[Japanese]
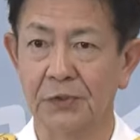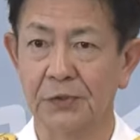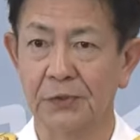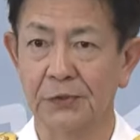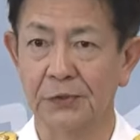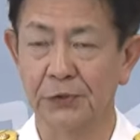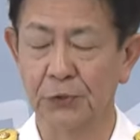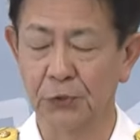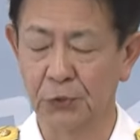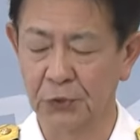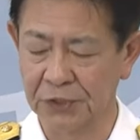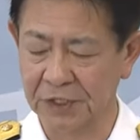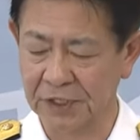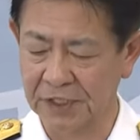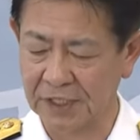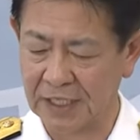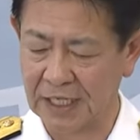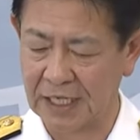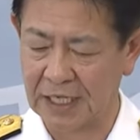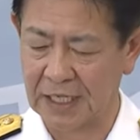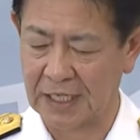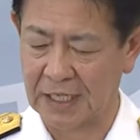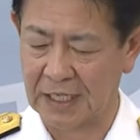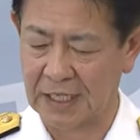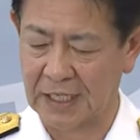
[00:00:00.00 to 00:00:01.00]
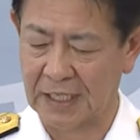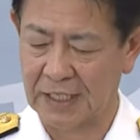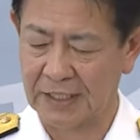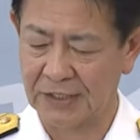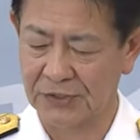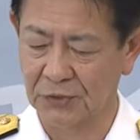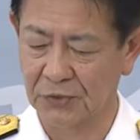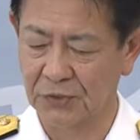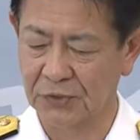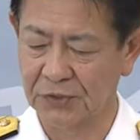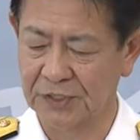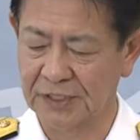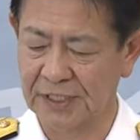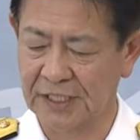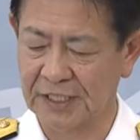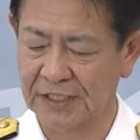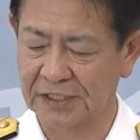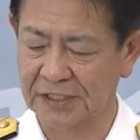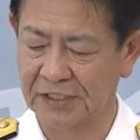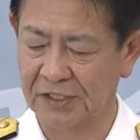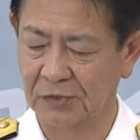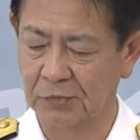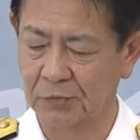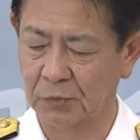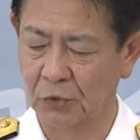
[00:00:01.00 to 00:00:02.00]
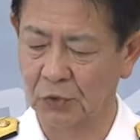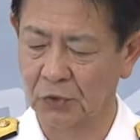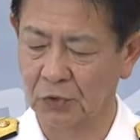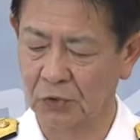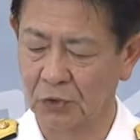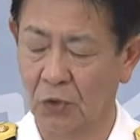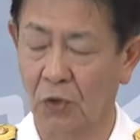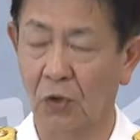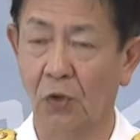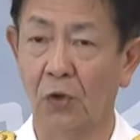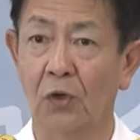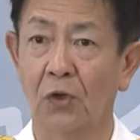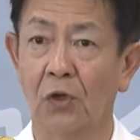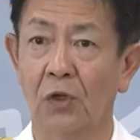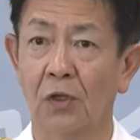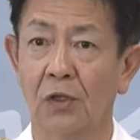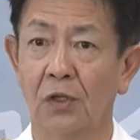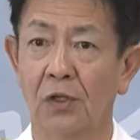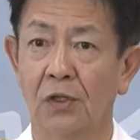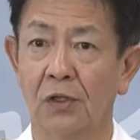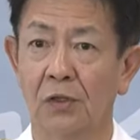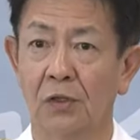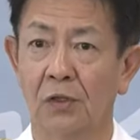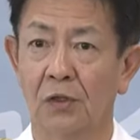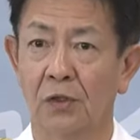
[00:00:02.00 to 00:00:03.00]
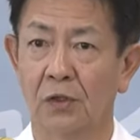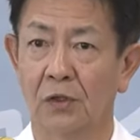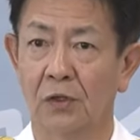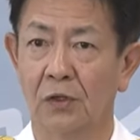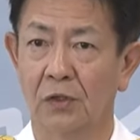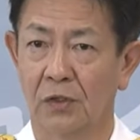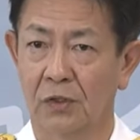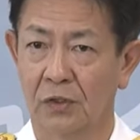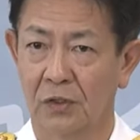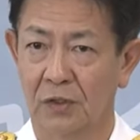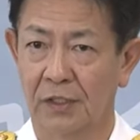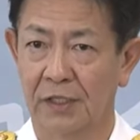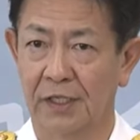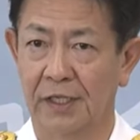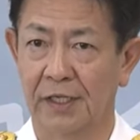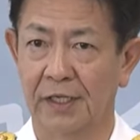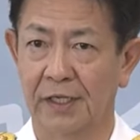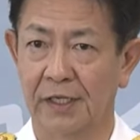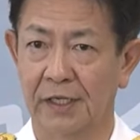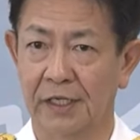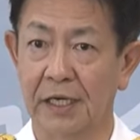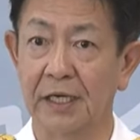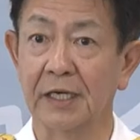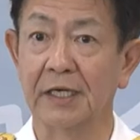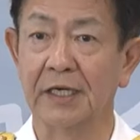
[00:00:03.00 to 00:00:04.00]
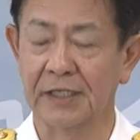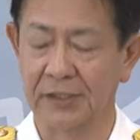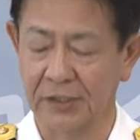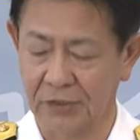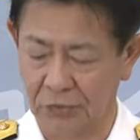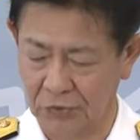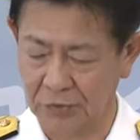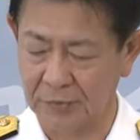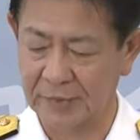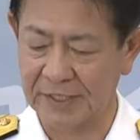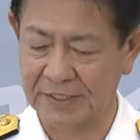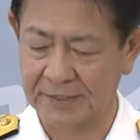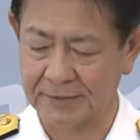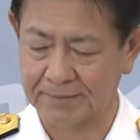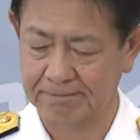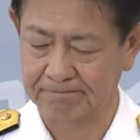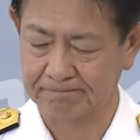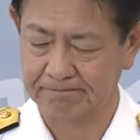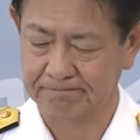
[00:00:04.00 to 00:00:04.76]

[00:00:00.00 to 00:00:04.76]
要因が存在しているものと、えー、考えております